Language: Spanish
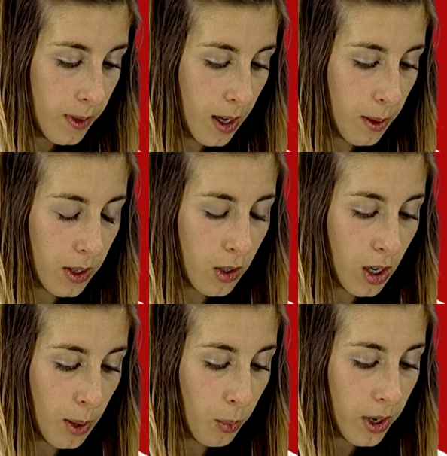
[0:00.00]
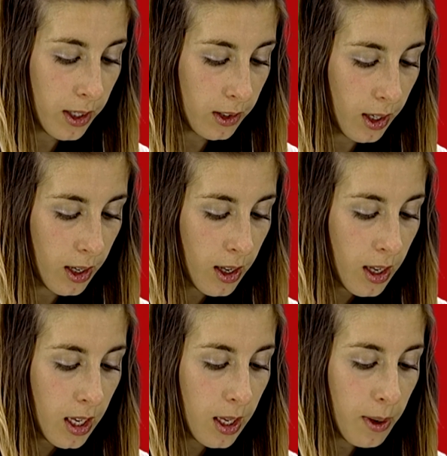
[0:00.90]
abrieron la puerta
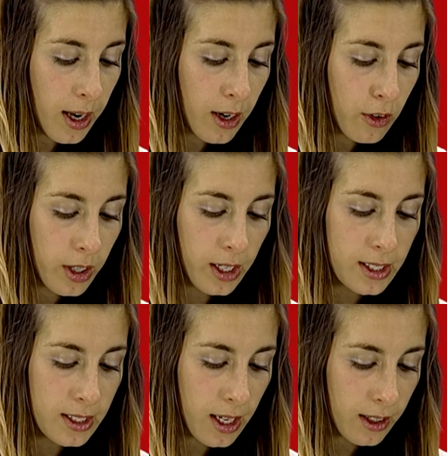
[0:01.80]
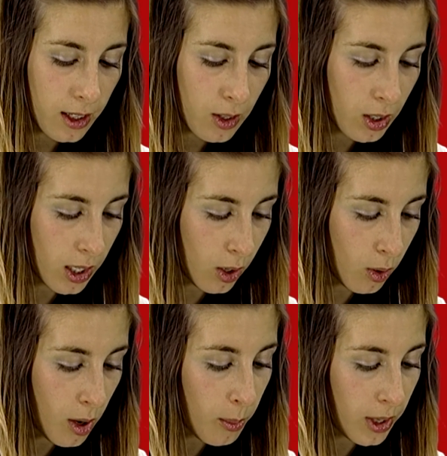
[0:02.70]
y bajaron rasantes con la
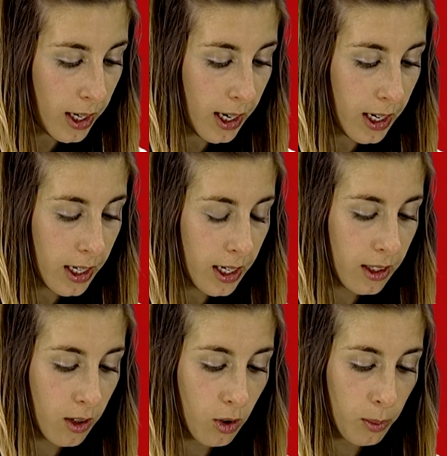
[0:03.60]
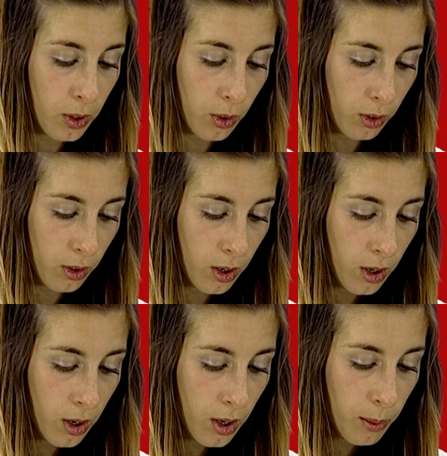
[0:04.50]
escoba por la escalera hasta el comedor.
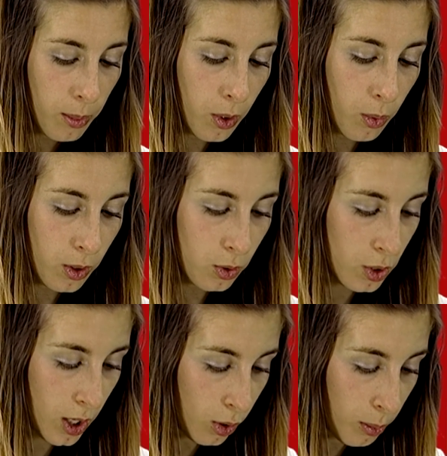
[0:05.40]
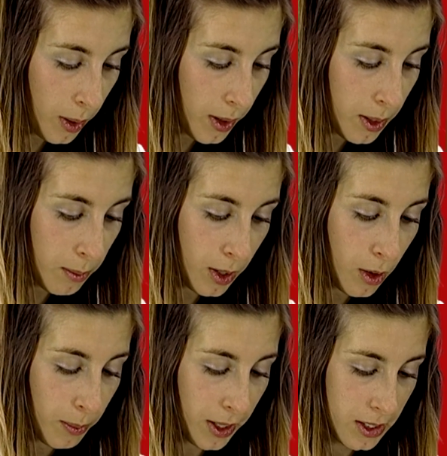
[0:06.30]
Pero cuando ya tomaban
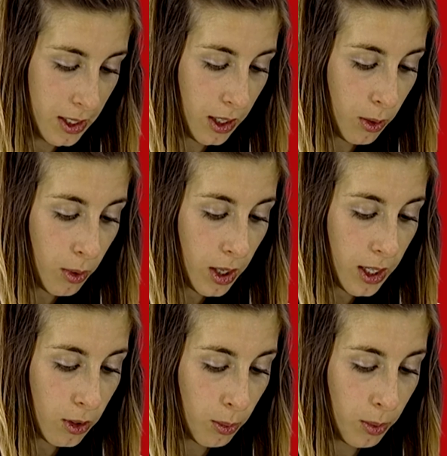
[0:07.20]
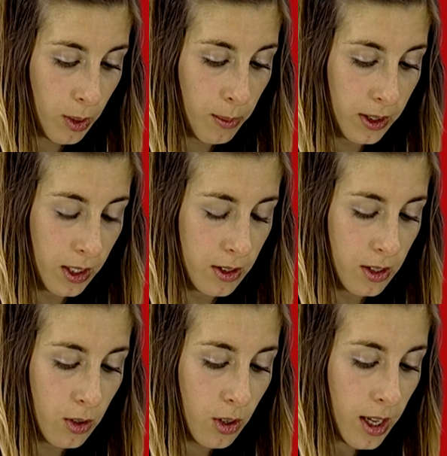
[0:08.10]
envión para salir volando por el
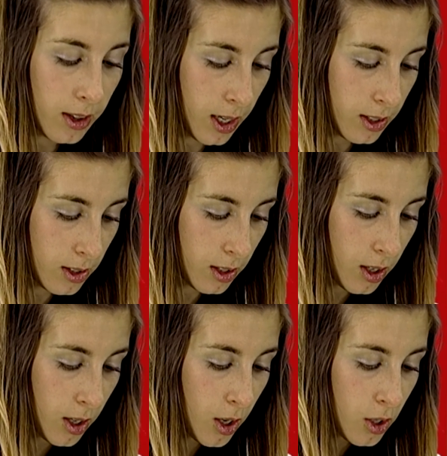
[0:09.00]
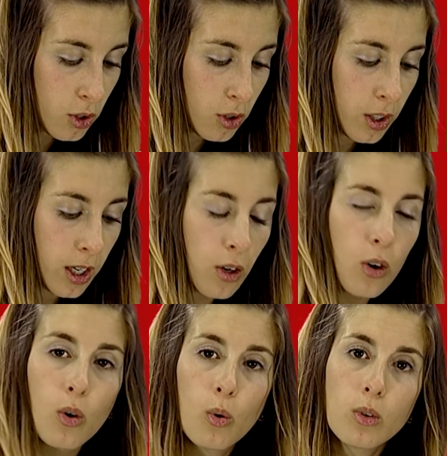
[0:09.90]
patecito de atrás, Sonaron
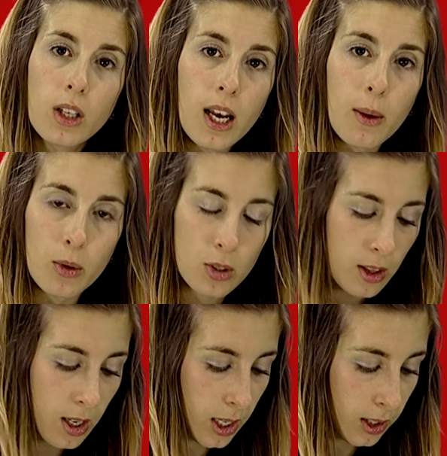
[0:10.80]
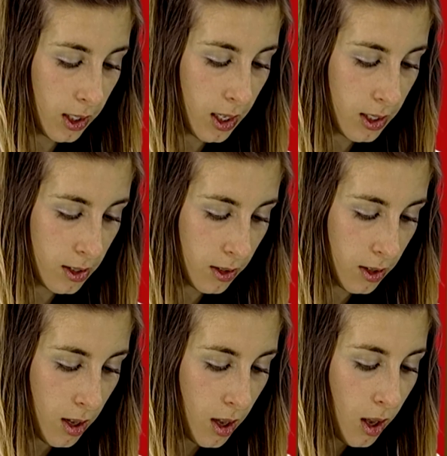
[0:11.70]
juntas las voces de las tías.
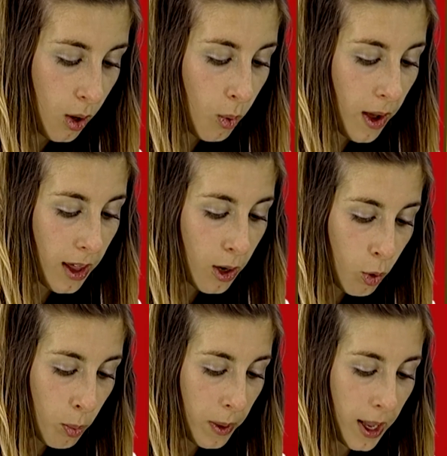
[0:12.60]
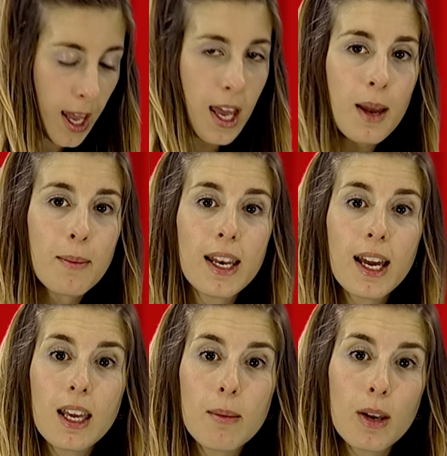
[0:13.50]
Guadalupe, mira
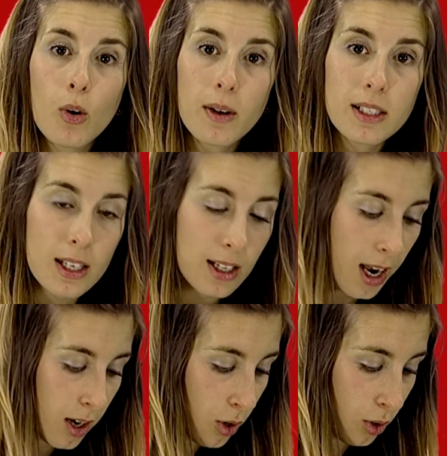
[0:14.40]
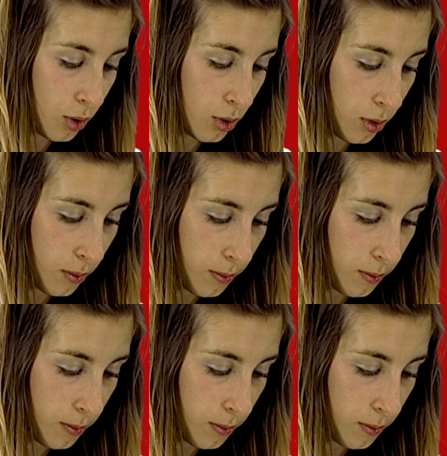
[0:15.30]
quién vino a visitarnos.